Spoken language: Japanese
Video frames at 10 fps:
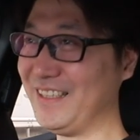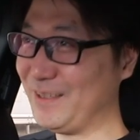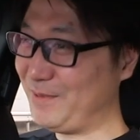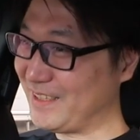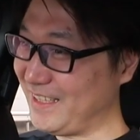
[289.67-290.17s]

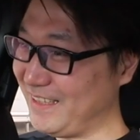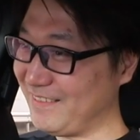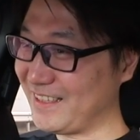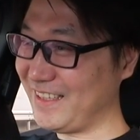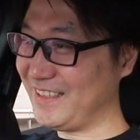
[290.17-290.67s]
やっぱ、軽
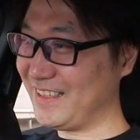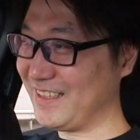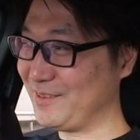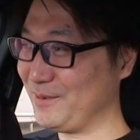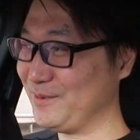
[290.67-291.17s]
は軽だ
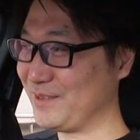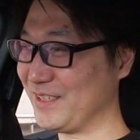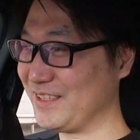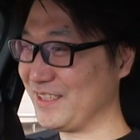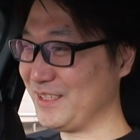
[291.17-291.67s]
なという
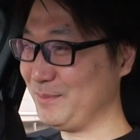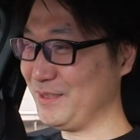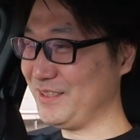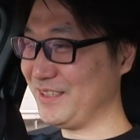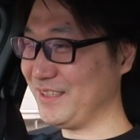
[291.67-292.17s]
感じがし
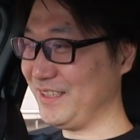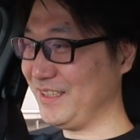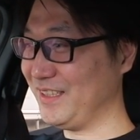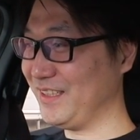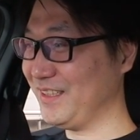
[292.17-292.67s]
ました
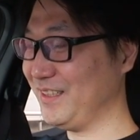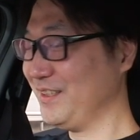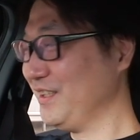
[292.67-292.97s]
ね。